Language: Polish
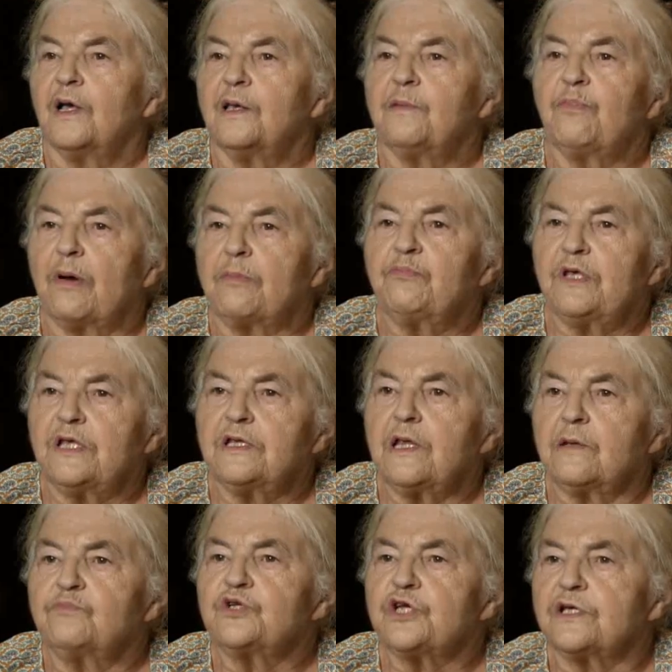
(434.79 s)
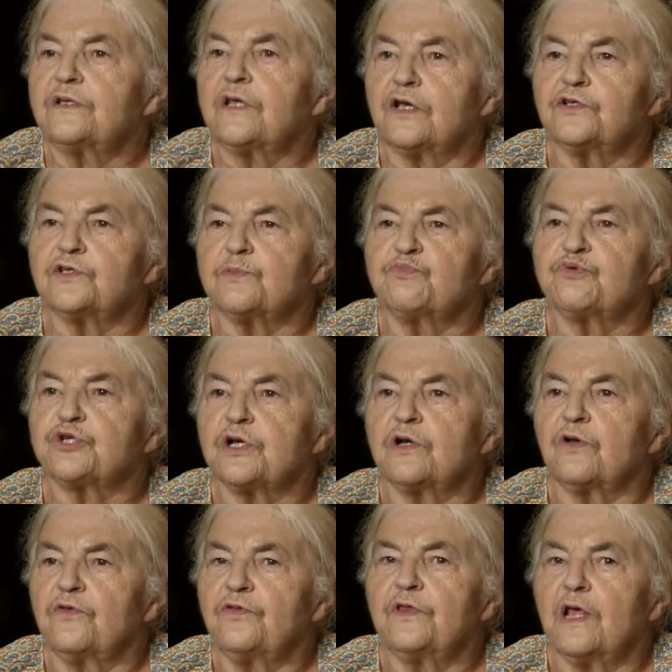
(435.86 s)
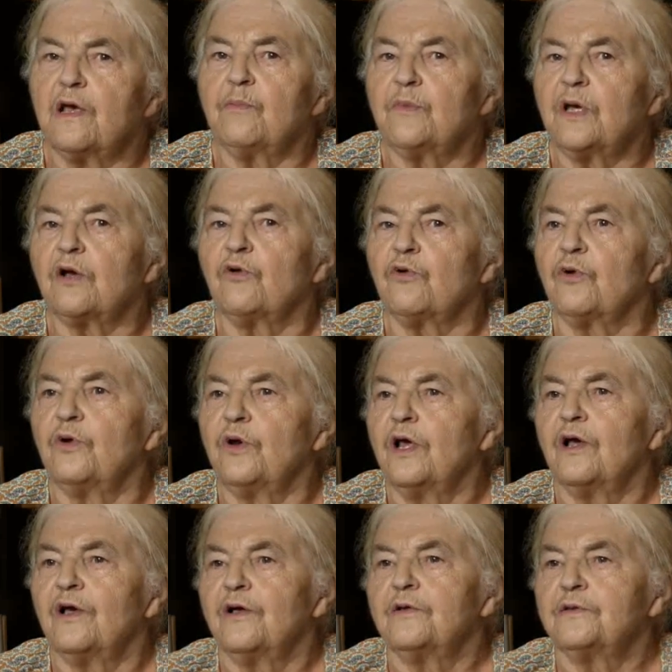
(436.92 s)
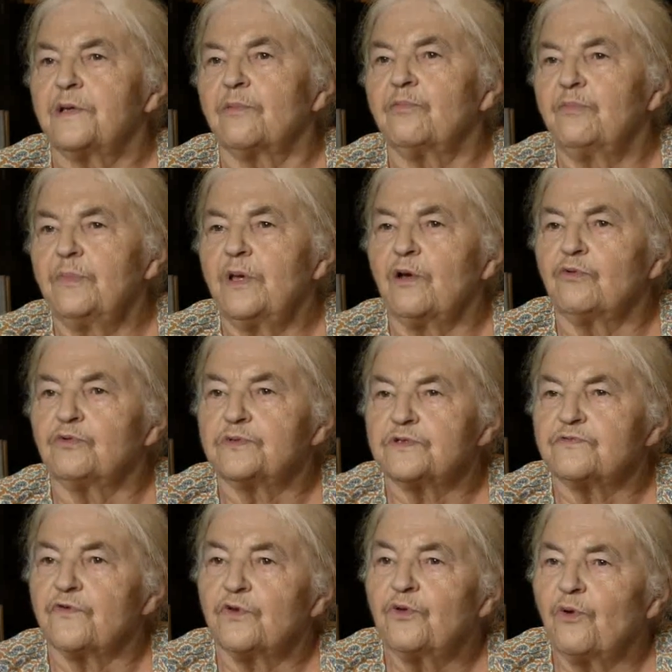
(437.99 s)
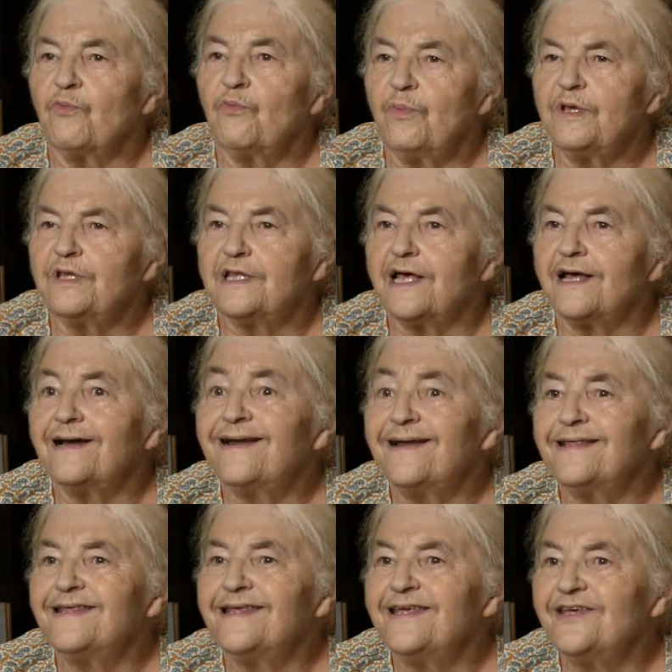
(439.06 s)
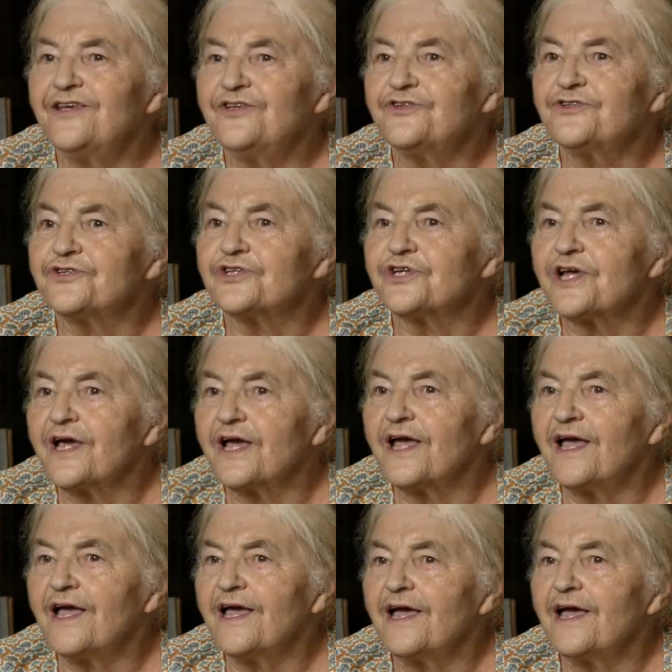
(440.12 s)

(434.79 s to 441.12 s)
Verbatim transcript: I pamiętam, że ja tak się przyglądam, jak on tam miał swoją mydelniczkę